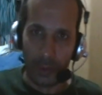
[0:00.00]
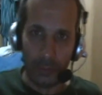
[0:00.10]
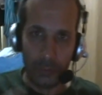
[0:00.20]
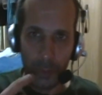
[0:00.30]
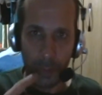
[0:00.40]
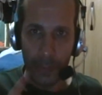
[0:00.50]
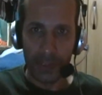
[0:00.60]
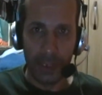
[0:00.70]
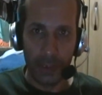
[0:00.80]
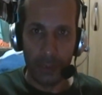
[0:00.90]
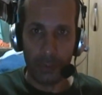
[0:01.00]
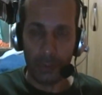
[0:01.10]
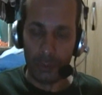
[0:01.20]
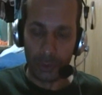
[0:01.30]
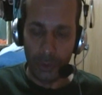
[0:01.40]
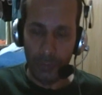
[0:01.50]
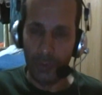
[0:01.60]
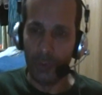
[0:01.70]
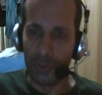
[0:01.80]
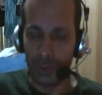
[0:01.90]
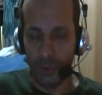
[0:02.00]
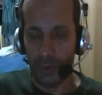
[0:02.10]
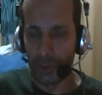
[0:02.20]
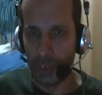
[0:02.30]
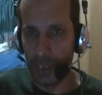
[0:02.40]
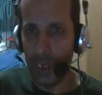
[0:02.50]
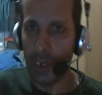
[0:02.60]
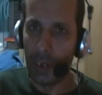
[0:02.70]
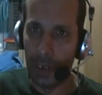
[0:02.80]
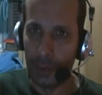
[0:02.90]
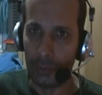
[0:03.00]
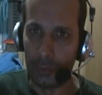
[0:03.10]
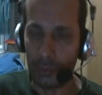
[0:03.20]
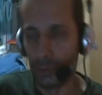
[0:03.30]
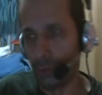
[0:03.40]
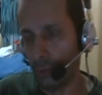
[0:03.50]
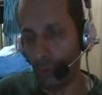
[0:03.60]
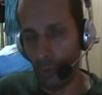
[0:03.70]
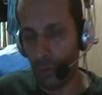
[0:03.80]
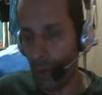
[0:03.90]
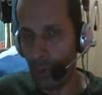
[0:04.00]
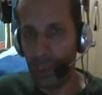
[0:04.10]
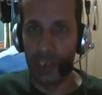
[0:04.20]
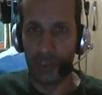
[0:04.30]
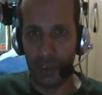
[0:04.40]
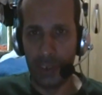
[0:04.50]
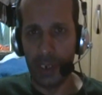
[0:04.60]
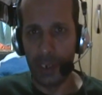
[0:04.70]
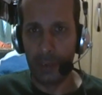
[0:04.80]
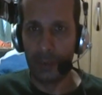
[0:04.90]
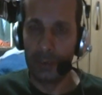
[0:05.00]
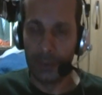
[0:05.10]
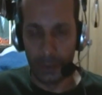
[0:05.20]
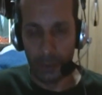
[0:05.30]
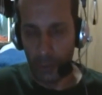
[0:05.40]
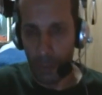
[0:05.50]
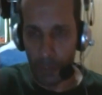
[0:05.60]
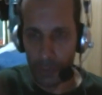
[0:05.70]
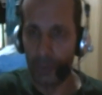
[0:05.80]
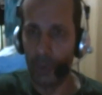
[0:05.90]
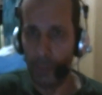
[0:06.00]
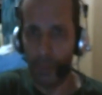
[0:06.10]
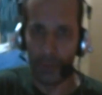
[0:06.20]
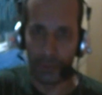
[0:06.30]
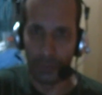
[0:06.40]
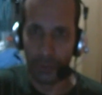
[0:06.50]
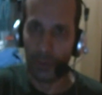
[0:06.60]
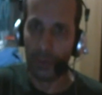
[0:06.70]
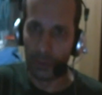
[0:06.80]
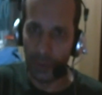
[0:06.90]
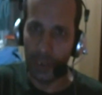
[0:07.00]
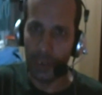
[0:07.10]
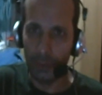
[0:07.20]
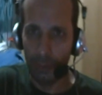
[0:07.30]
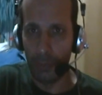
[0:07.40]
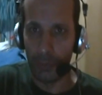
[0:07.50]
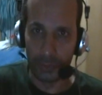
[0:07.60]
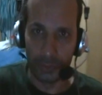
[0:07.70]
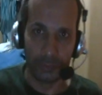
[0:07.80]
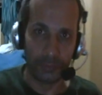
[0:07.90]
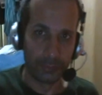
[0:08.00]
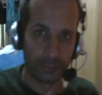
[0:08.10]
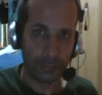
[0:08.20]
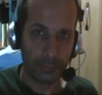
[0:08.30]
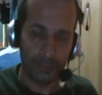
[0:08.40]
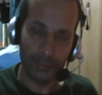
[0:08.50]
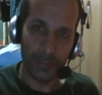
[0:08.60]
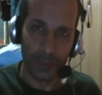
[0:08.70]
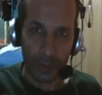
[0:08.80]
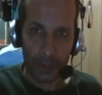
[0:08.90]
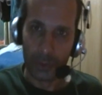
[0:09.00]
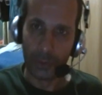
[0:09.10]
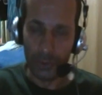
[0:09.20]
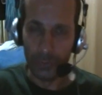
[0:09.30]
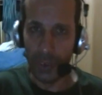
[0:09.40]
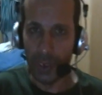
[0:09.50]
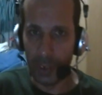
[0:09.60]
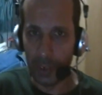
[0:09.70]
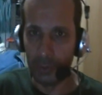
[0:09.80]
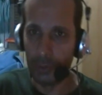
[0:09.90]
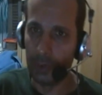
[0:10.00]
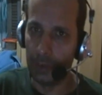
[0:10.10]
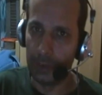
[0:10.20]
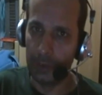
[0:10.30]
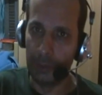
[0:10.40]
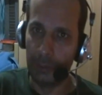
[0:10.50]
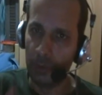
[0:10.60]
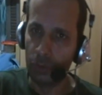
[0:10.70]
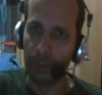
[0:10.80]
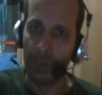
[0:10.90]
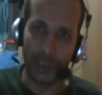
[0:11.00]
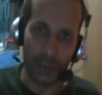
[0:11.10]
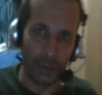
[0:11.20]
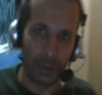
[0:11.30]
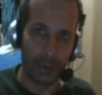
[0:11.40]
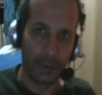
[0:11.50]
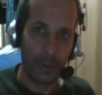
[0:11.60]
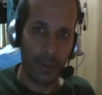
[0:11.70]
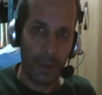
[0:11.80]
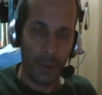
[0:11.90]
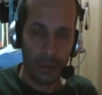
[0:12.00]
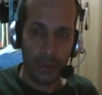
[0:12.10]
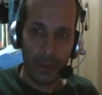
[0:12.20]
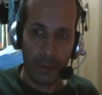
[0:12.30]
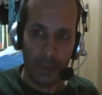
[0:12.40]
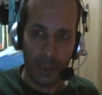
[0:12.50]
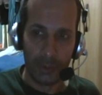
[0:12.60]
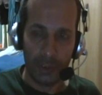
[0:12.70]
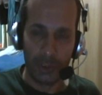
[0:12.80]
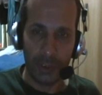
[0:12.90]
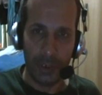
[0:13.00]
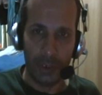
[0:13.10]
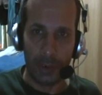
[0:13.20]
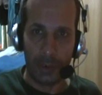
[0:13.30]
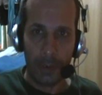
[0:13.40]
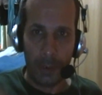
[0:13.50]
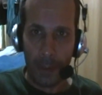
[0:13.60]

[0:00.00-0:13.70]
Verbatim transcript: Eu não tenho papas na língua. Se houver coisa que eu achar que é errado, ou, se, ou alguém achar que é errado, quiser que, que eu posto no canal, eu posto. Tá errado, eu posto. Se eu tiver errado, é que me desculpa a Rede Record. Mas eu acho que